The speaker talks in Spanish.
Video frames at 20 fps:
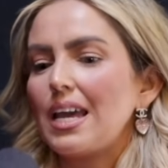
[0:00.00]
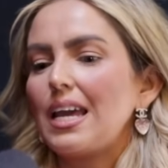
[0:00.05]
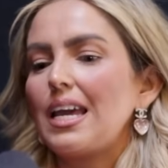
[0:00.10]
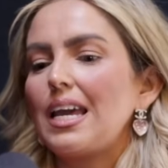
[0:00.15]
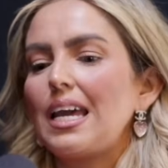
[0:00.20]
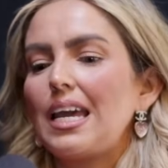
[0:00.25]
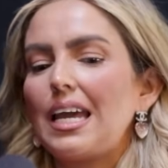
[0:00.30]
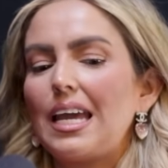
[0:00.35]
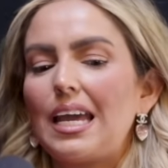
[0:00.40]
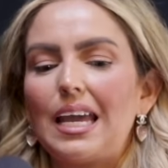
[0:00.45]

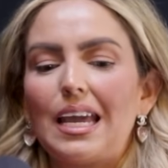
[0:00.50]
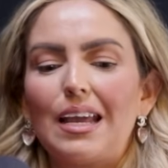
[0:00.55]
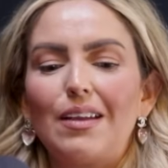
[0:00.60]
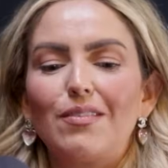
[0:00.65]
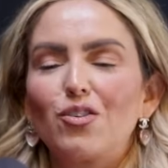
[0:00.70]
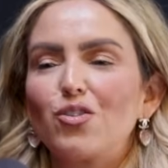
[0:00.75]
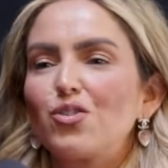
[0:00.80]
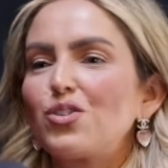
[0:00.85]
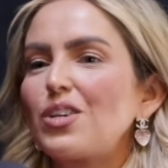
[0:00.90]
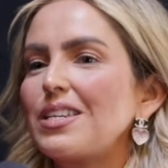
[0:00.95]
Eh,
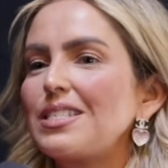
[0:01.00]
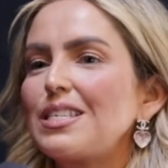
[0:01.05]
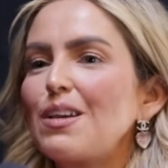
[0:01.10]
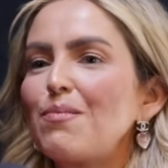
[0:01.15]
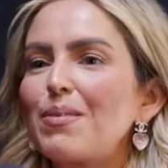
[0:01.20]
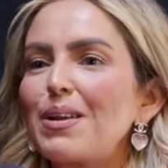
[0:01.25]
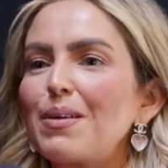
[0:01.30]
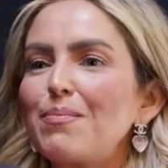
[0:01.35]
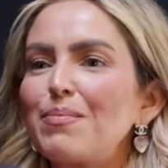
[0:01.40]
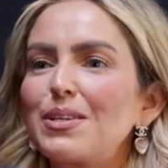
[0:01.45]
no sé,
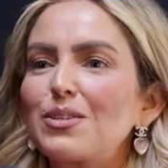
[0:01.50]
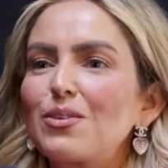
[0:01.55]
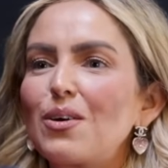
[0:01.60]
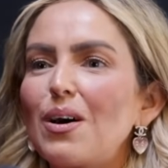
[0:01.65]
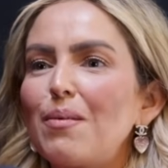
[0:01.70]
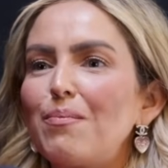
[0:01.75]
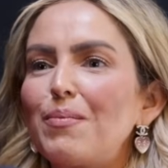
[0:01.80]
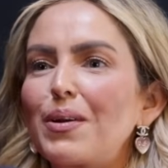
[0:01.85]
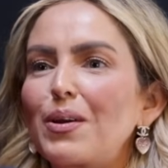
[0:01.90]
siempre empiezo a